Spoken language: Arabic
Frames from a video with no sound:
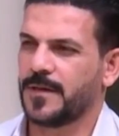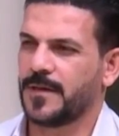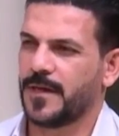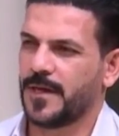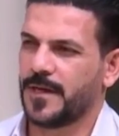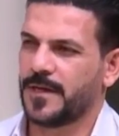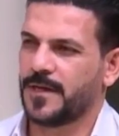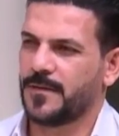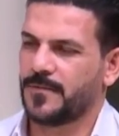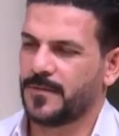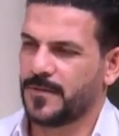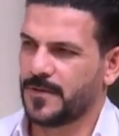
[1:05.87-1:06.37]

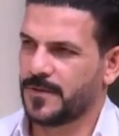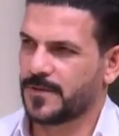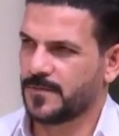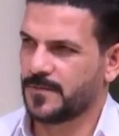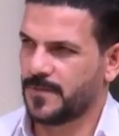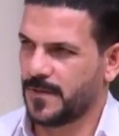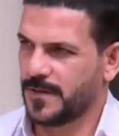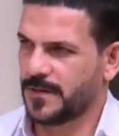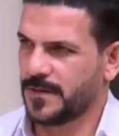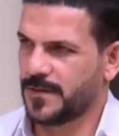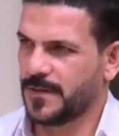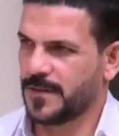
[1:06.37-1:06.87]
احنا
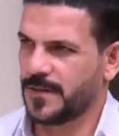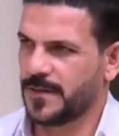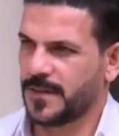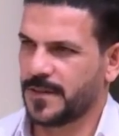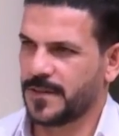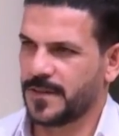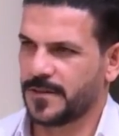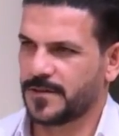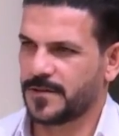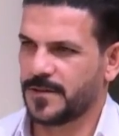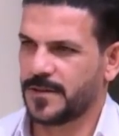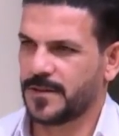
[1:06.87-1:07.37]
بالنسبه لنا
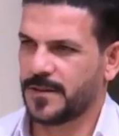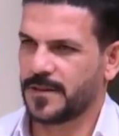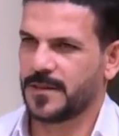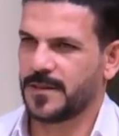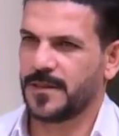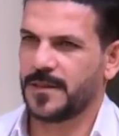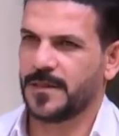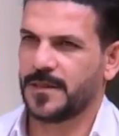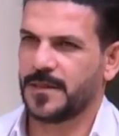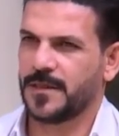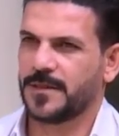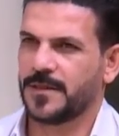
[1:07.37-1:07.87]
يعني احكي لك
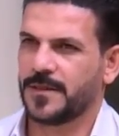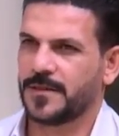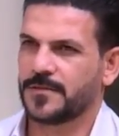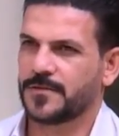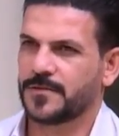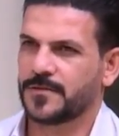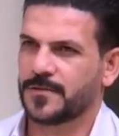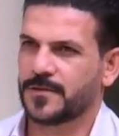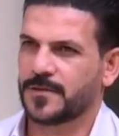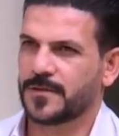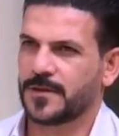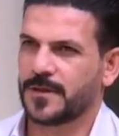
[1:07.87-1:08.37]
آه، نادي
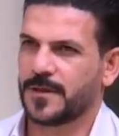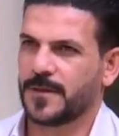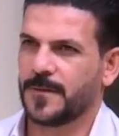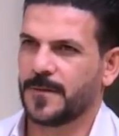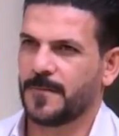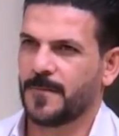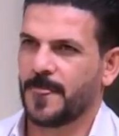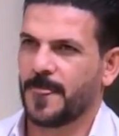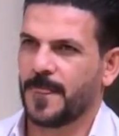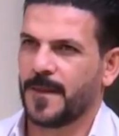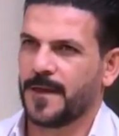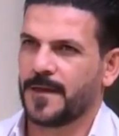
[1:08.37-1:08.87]
الشرطه
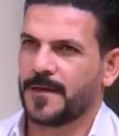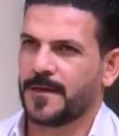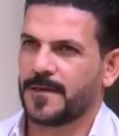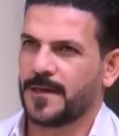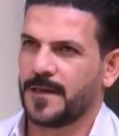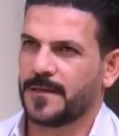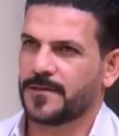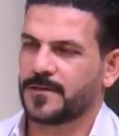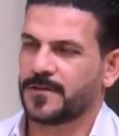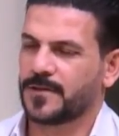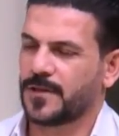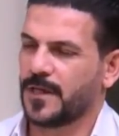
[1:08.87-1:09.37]

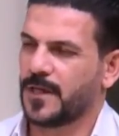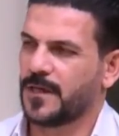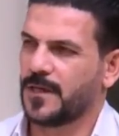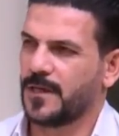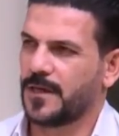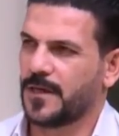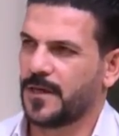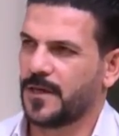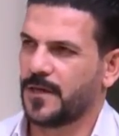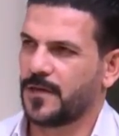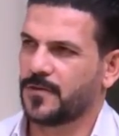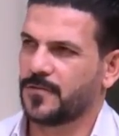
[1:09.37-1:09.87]
يعني ان شاء
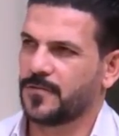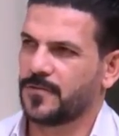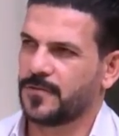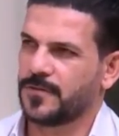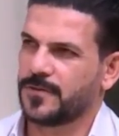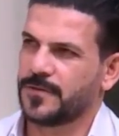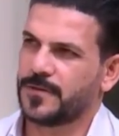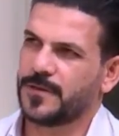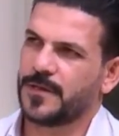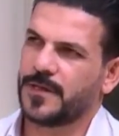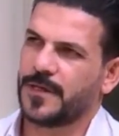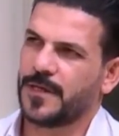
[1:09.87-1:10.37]
الله راح
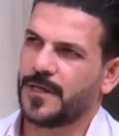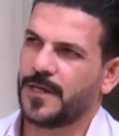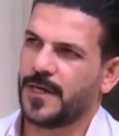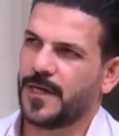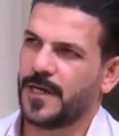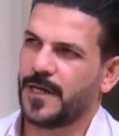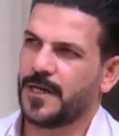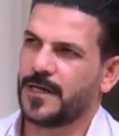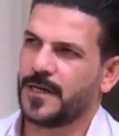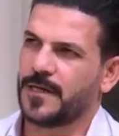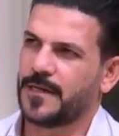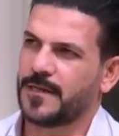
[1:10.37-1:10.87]
يكون آه،
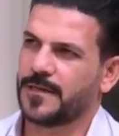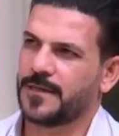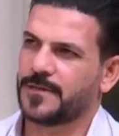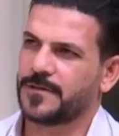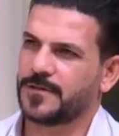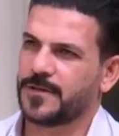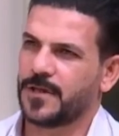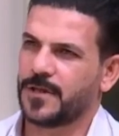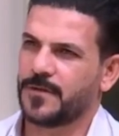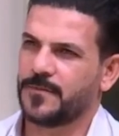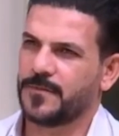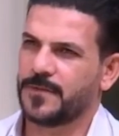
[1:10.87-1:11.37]
حاله
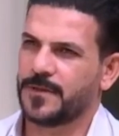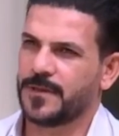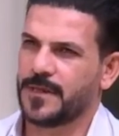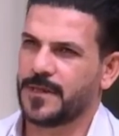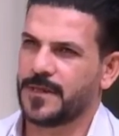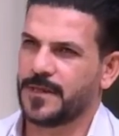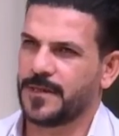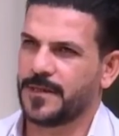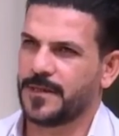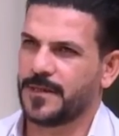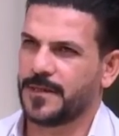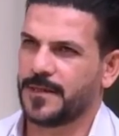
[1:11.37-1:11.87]
ايجابيه
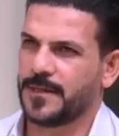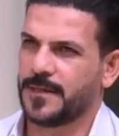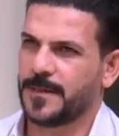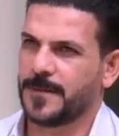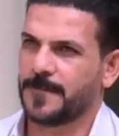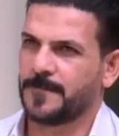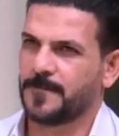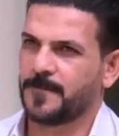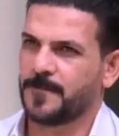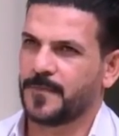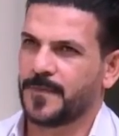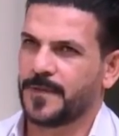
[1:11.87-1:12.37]
لان احنا
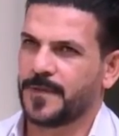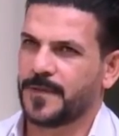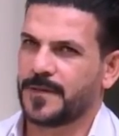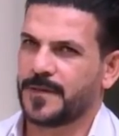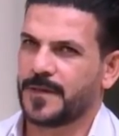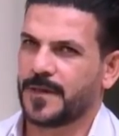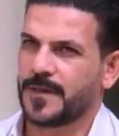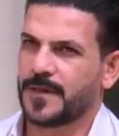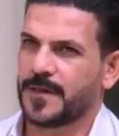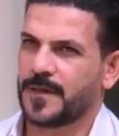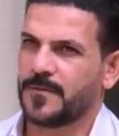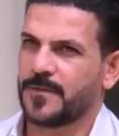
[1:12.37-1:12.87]

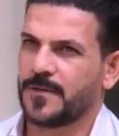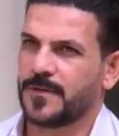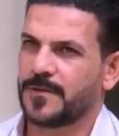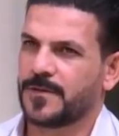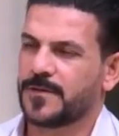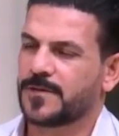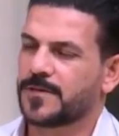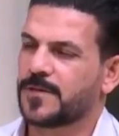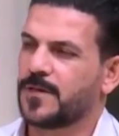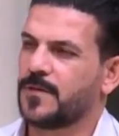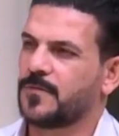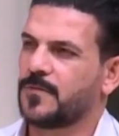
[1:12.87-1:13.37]
تقريبا
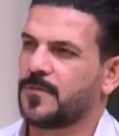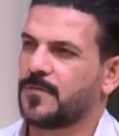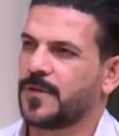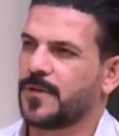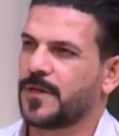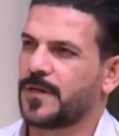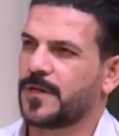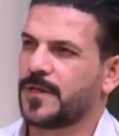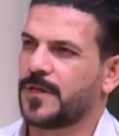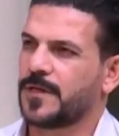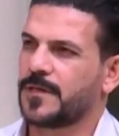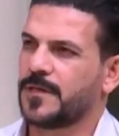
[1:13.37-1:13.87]
تسع
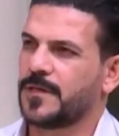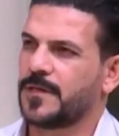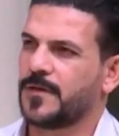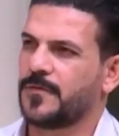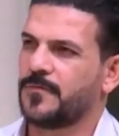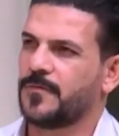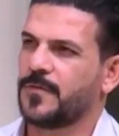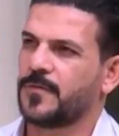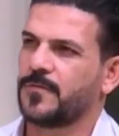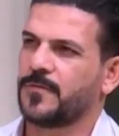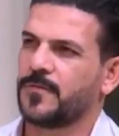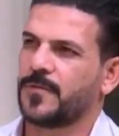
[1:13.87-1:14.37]
مباريات الى
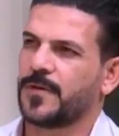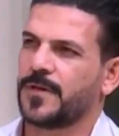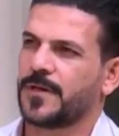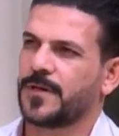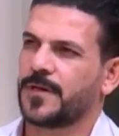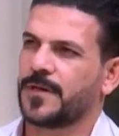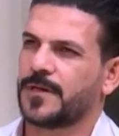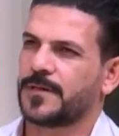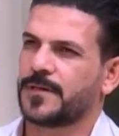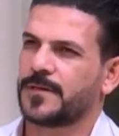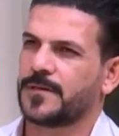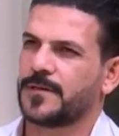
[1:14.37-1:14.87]
ثمان
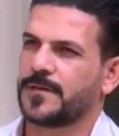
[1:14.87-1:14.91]
مباريات